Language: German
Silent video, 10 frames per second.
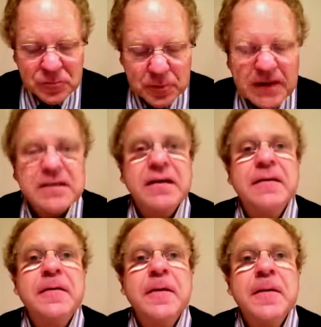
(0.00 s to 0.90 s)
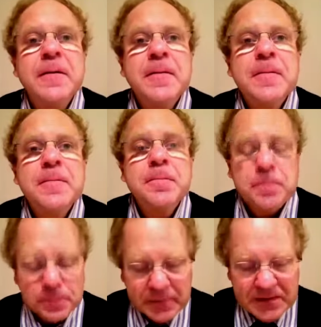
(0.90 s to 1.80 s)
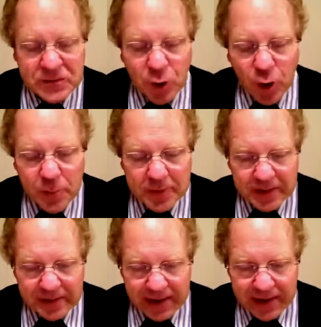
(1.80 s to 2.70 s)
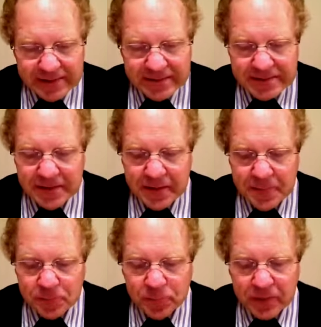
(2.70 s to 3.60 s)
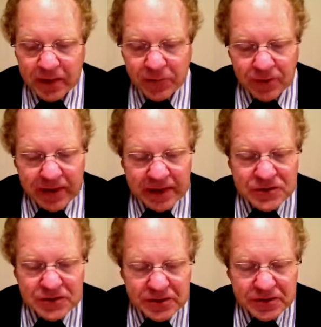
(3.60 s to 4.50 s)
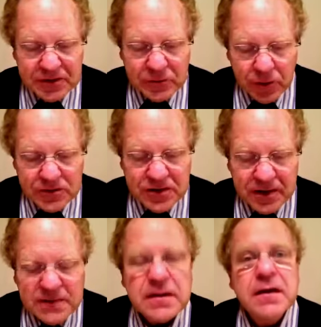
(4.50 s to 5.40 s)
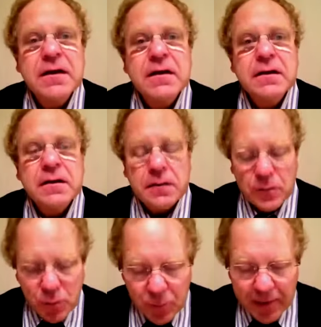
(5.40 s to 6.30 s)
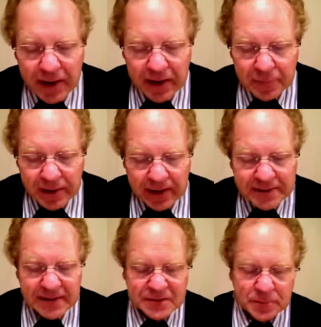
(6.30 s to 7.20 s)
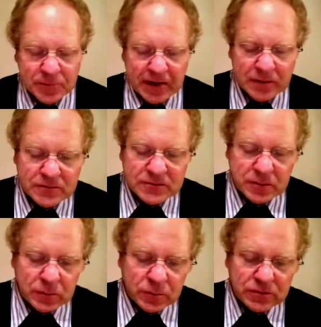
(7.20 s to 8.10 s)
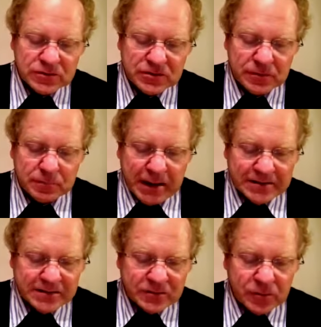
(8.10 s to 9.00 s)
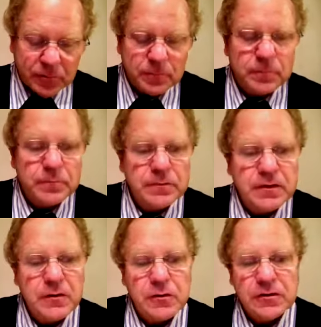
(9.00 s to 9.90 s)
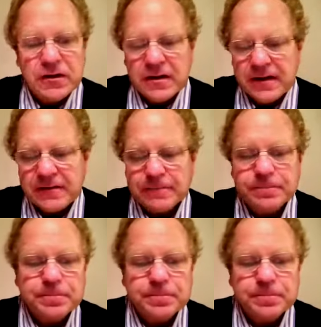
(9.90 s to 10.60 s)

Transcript: Sprechern des Gläubigenrats der Evangelischen Kirche in Deutschland überall im Land als befreiungstheologische Basisgruppen gegründet hatten.